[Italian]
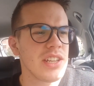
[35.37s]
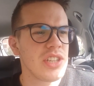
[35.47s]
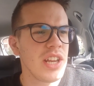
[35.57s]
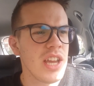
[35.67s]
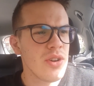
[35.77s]
de
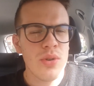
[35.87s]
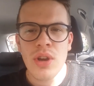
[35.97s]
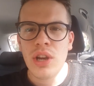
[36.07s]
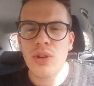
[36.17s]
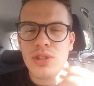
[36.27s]
Sirigu
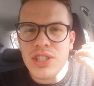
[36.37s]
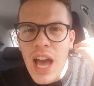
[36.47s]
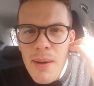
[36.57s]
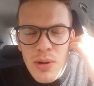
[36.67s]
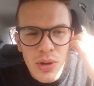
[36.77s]
non
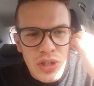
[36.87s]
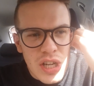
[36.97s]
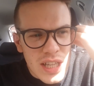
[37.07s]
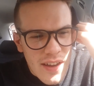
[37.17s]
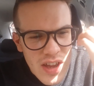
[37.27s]
siamo
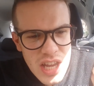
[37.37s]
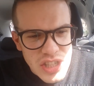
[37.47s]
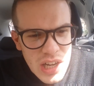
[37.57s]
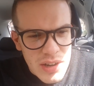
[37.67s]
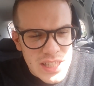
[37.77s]
riusciti a
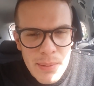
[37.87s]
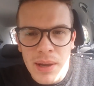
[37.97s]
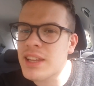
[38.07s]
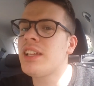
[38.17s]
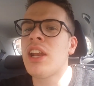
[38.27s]
vincere questa
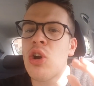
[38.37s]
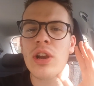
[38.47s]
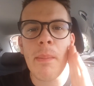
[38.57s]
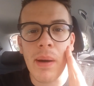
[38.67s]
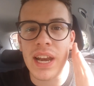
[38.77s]
partita
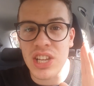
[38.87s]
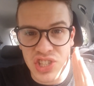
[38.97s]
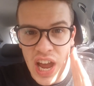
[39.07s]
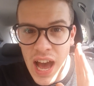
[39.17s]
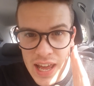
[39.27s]
non a
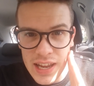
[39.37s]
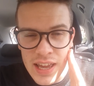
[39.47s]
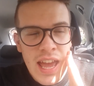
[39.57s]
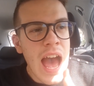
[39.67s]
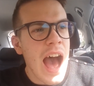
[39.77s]
pareggiare
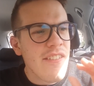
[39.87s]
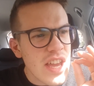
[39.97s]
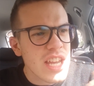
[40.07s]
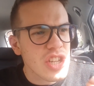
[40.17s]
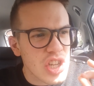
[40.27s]
a
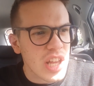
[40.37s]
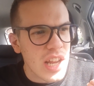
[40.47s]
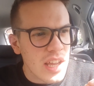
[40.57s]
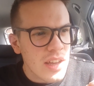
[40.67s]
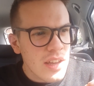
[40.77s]

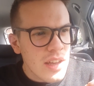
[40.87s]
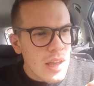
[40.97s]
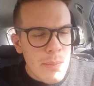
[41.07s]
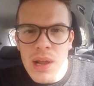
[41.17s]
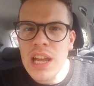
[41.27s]
vincere
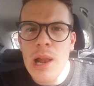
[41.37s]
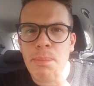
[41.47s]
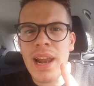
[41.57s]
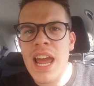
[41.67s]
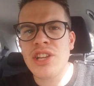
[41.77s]
perché il
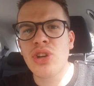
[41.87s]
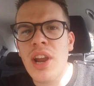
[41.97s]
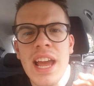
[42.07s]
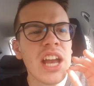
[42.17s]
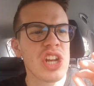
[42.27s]
pareggio
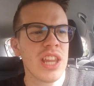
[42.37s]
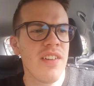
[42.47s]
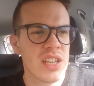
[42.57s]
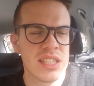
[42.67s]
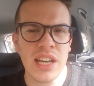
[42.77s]
non è che ci
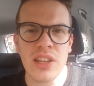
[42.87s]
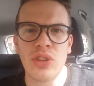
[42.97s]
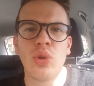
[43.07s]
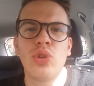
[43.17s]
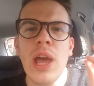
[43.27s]
andava
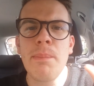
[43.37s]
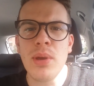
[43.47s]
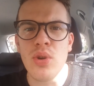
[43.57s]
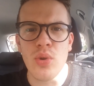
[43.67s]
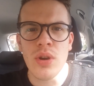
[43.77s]
stretto de
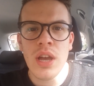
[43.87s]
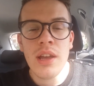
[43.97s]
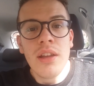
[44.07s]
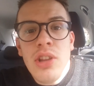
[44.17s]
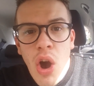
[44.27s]
più
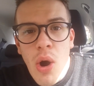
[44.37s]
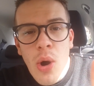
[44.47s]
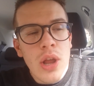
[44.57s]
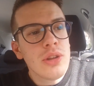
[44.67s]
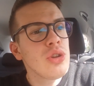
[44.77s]

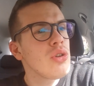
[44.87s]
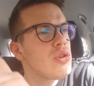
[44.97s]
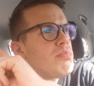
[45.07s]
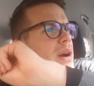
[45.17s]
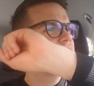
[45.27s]
No,
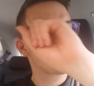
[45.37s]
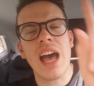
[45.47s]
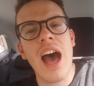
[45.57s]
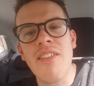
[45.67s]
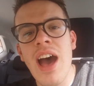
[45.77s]
non
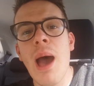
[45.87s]
bastava,